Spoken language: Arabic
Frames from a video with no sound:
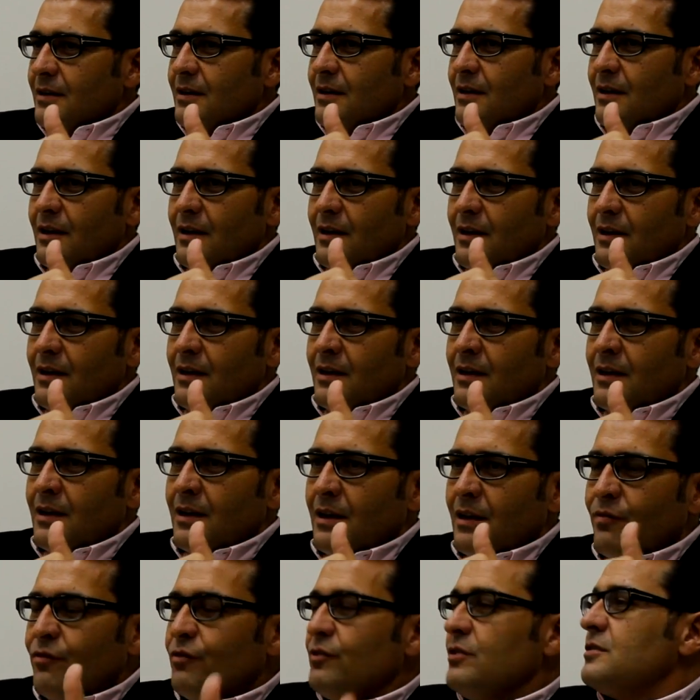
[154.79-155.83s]
آه،
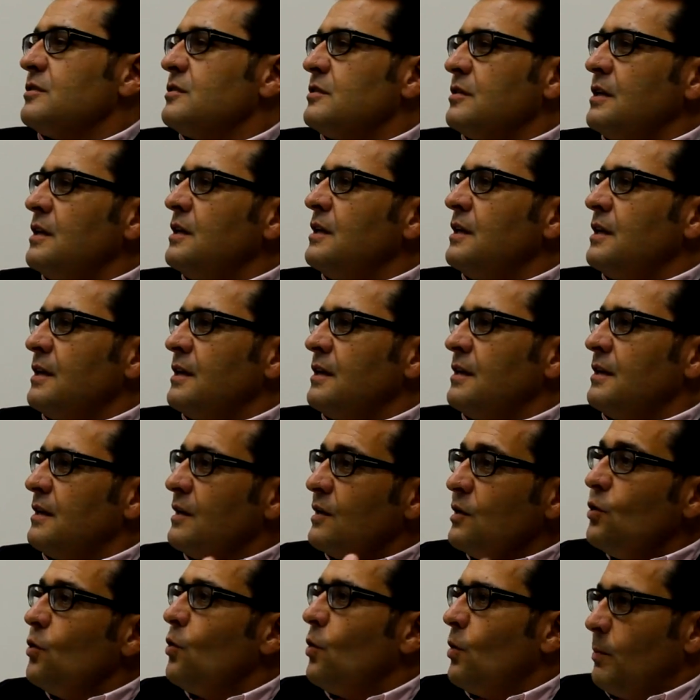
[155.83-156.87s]
آه، الفلسطيني
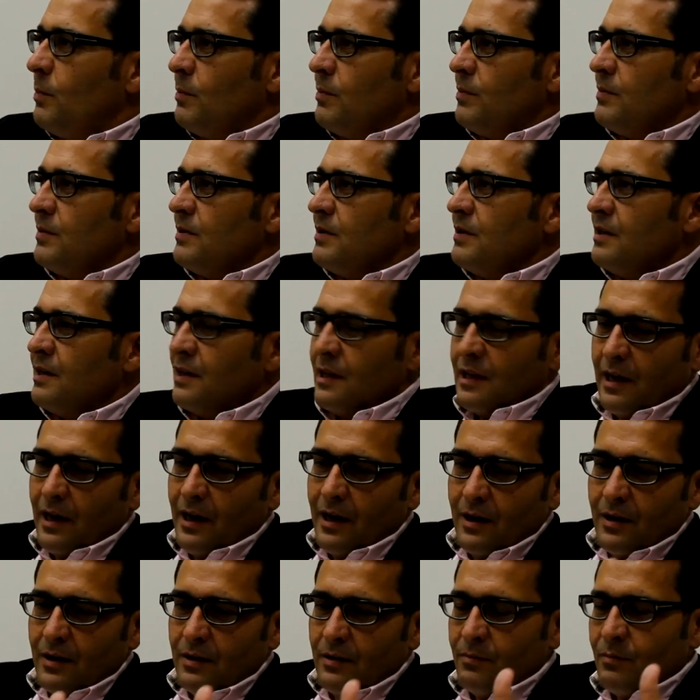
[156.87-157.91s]
اليوم إن
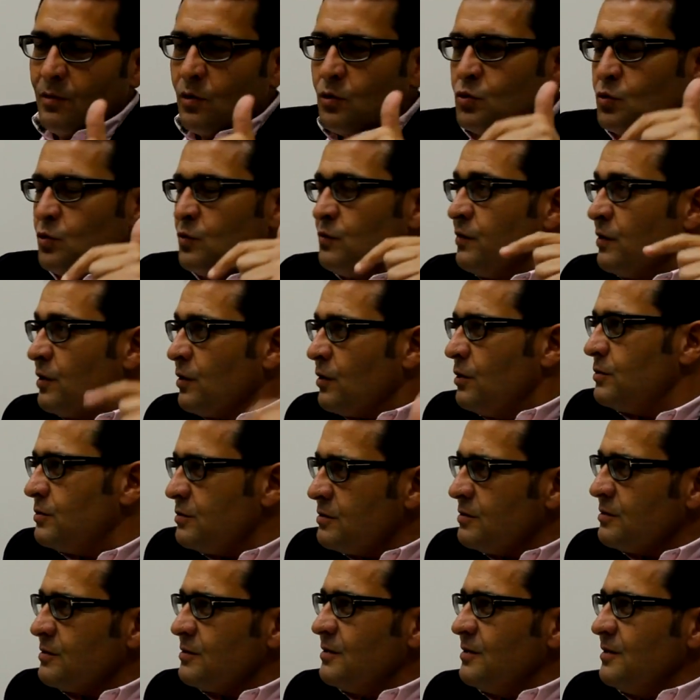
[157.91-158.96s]
كان موجود في
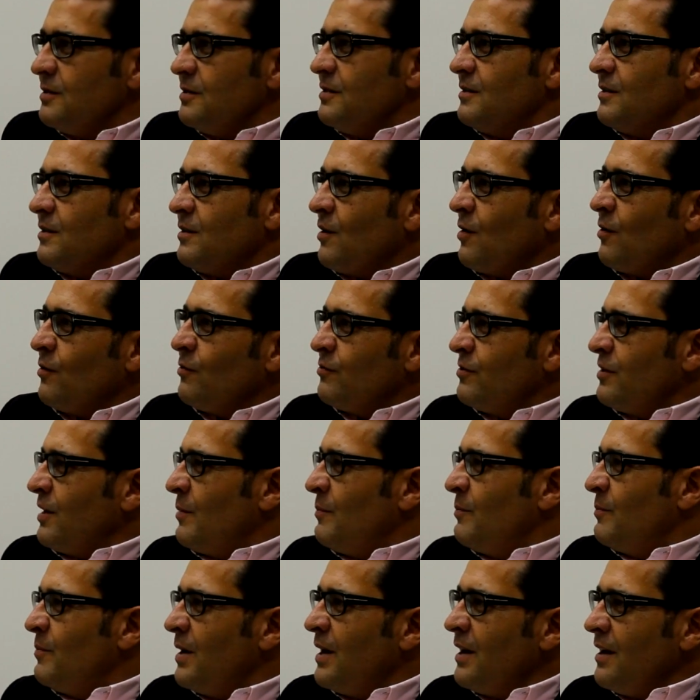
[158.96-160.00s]
القدس أو في
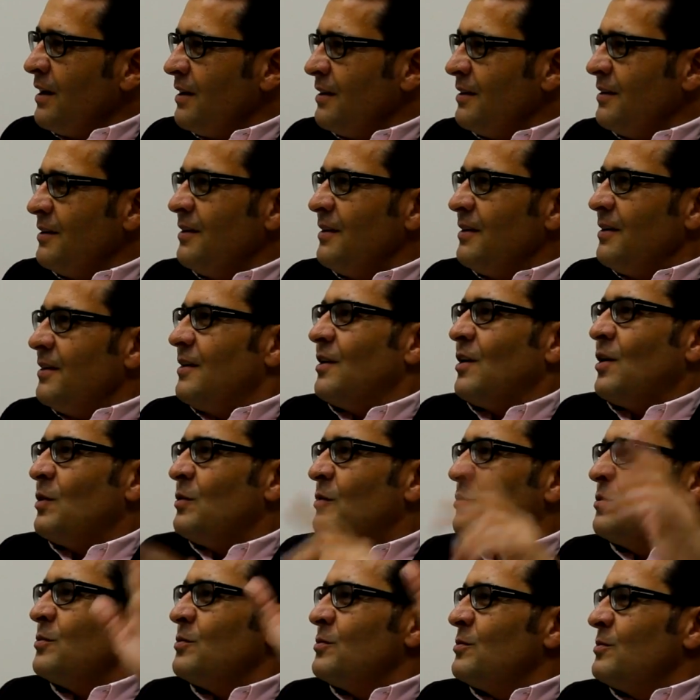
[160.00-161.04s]
عمان
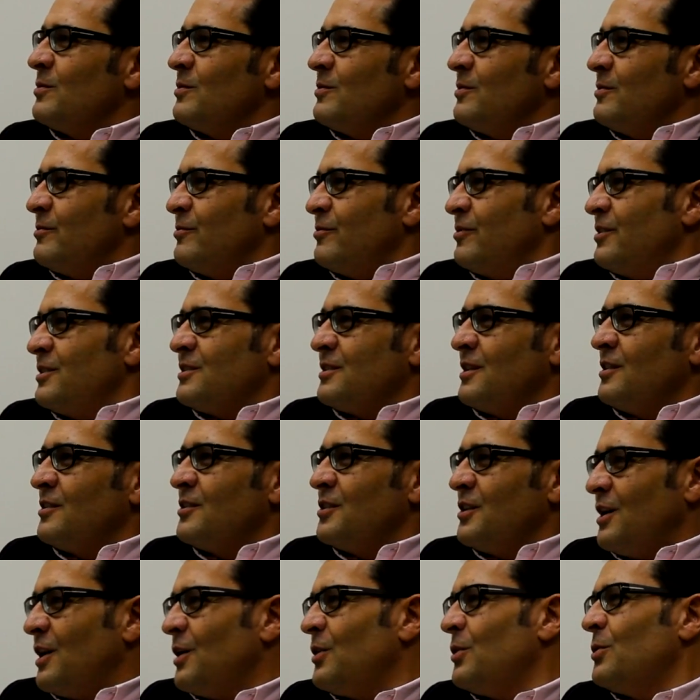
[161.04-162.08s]
أو في
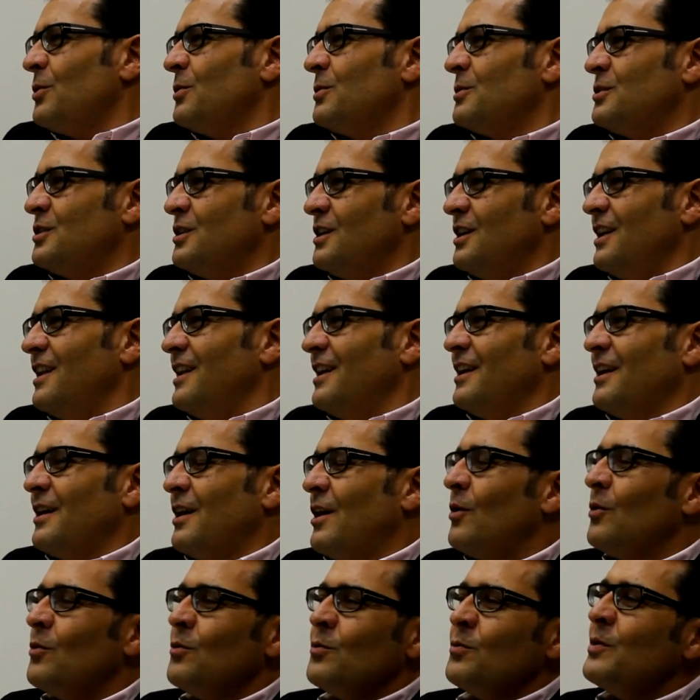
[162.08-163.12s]
سانتياغو تشيلي
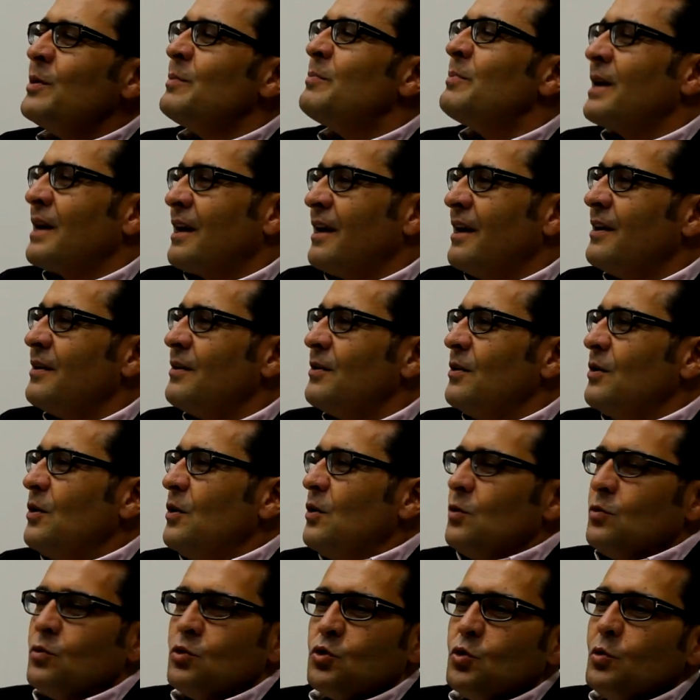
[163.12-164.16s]
أو وين ما كان
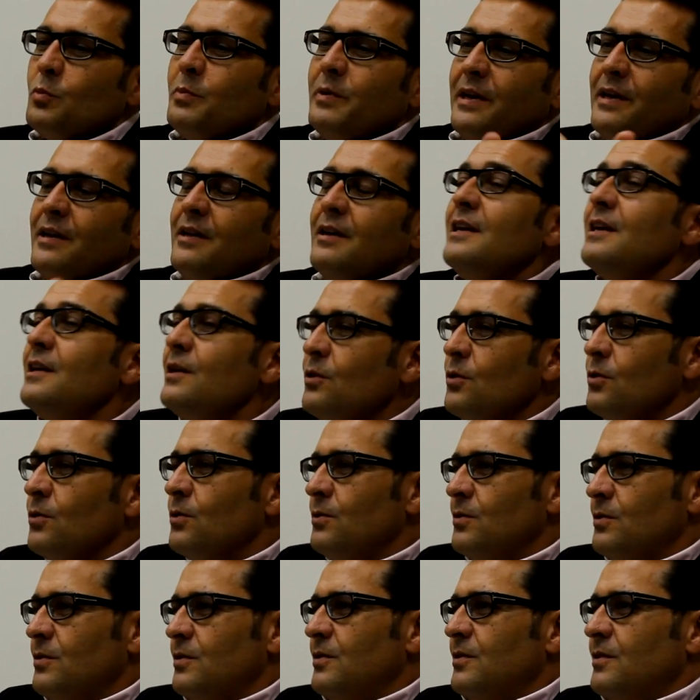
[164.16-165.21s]
وشو بيعني له
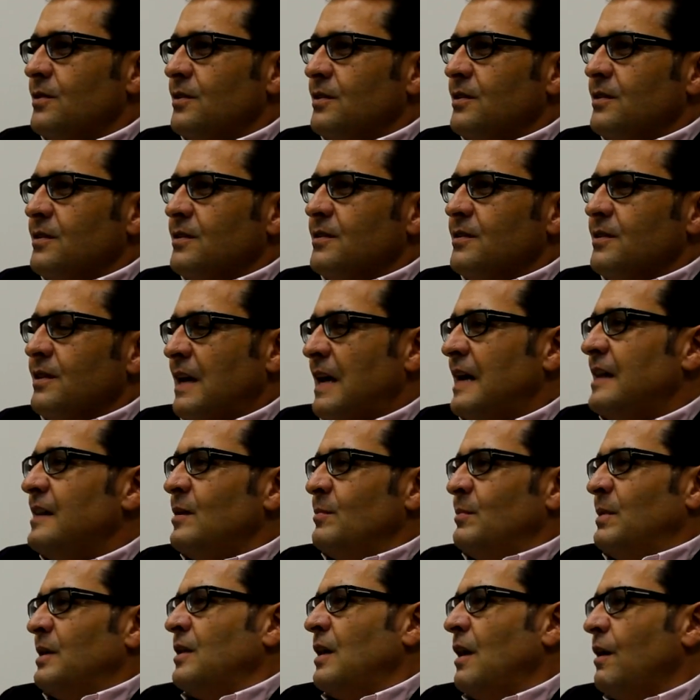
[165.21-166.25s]
هذا
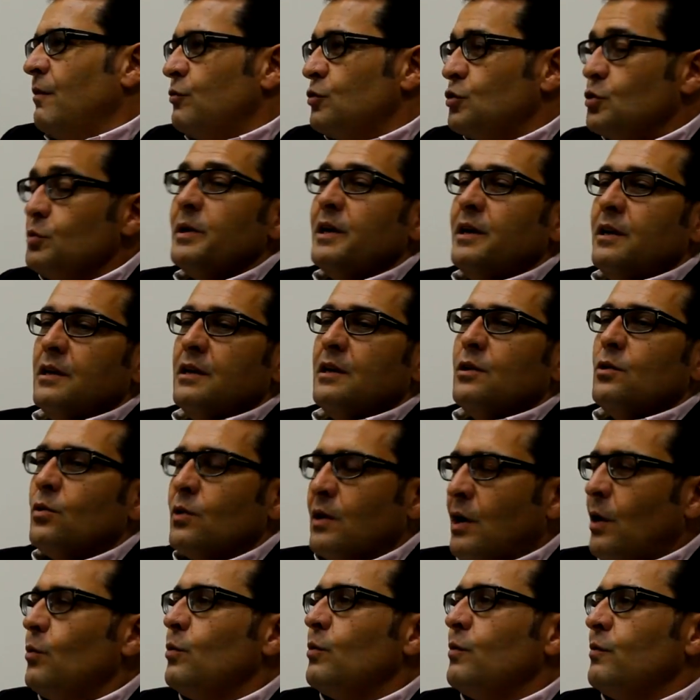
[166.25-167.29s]
المتحف وشو بيعني له
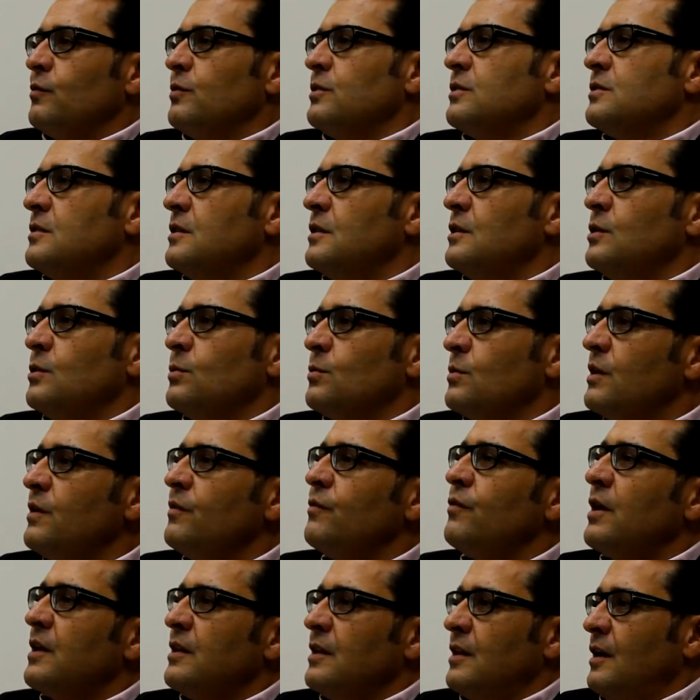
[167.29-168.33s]
كونه فلسطيني
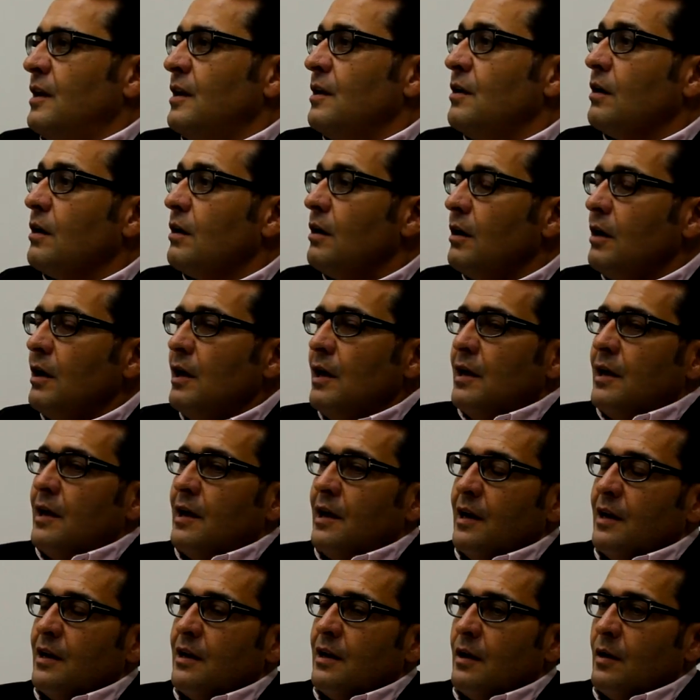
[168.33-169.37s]
وكيف هذه العلاقة
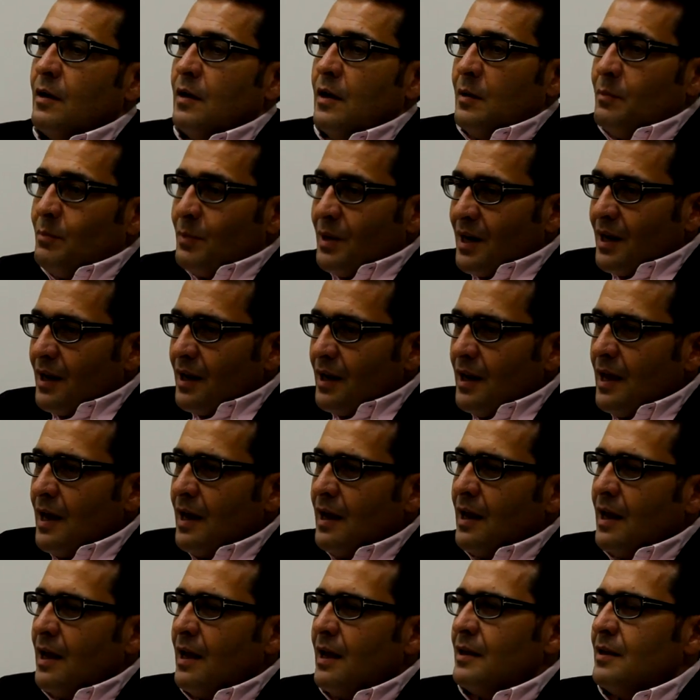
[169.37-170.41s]
احنا من
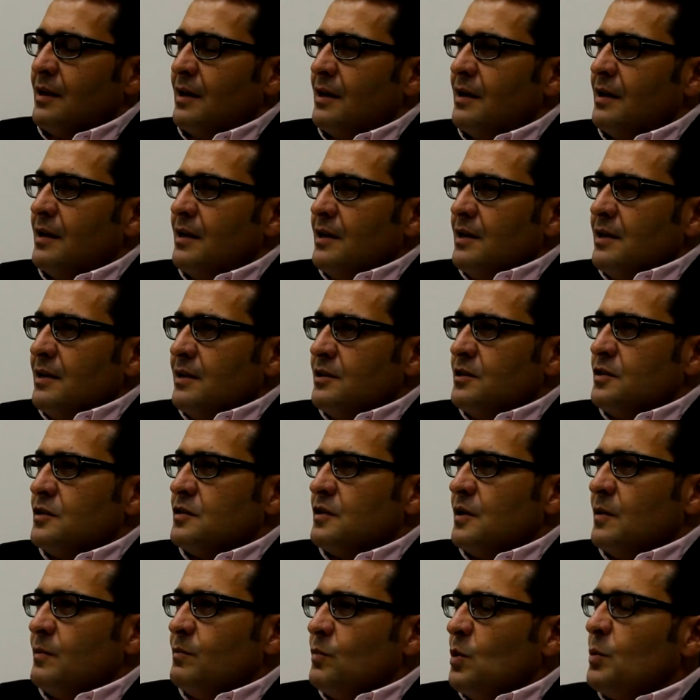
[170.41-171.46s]
خلال هذا
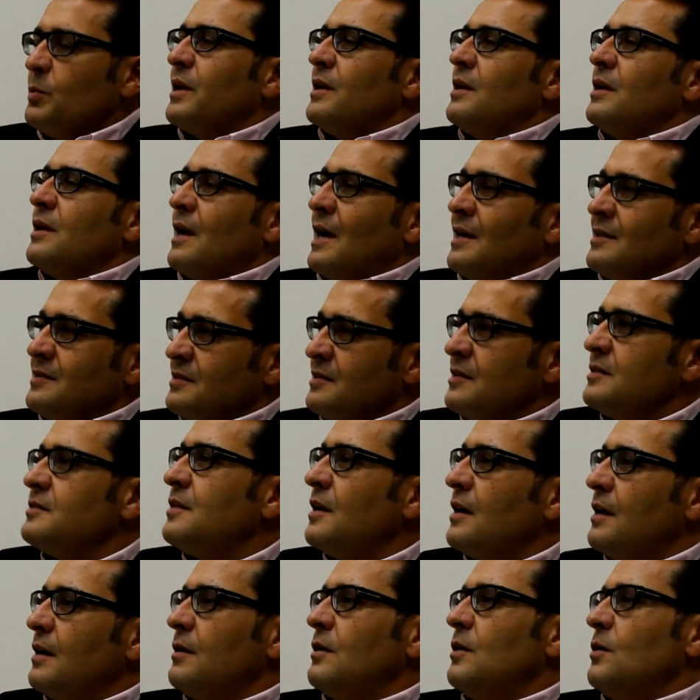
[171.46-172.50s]
الجسم ممكن
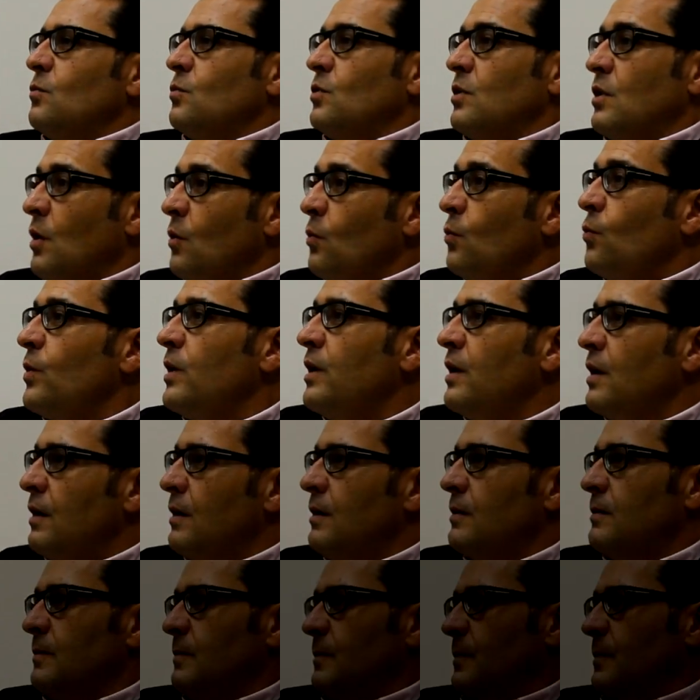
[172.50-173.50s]
نعززها ونقويها